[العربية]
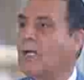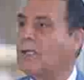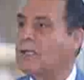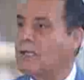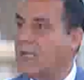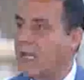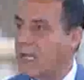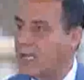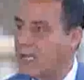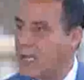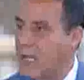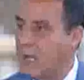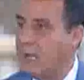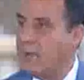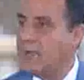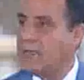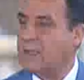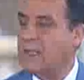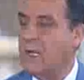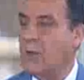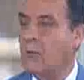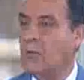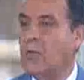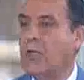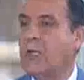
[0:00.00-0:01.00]
التحكيم
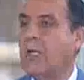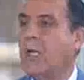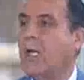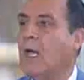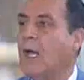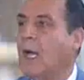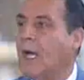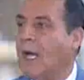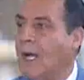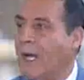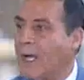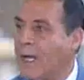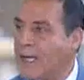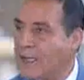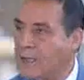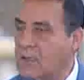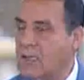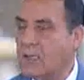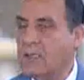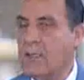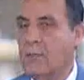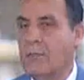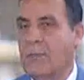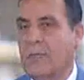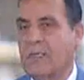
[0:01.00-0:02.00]
الدولي عاد
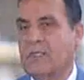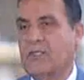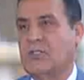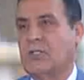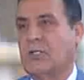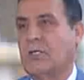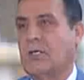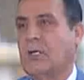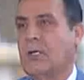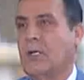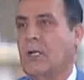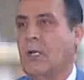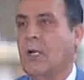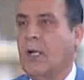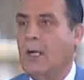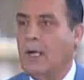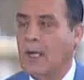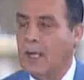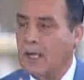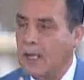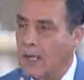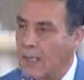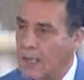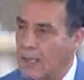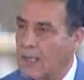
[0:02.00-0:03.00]
لمصر
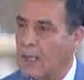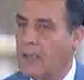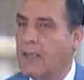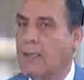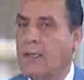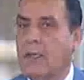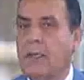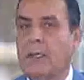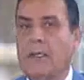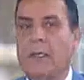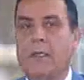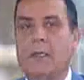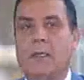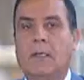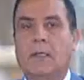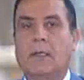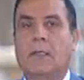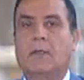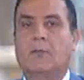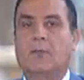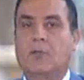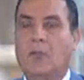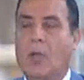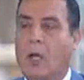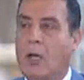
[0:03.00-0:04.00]
آه،
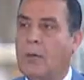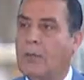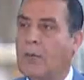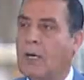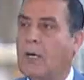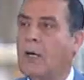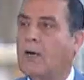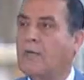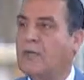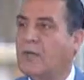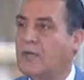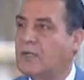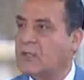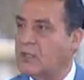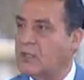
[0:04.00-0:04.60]
آه، طابه في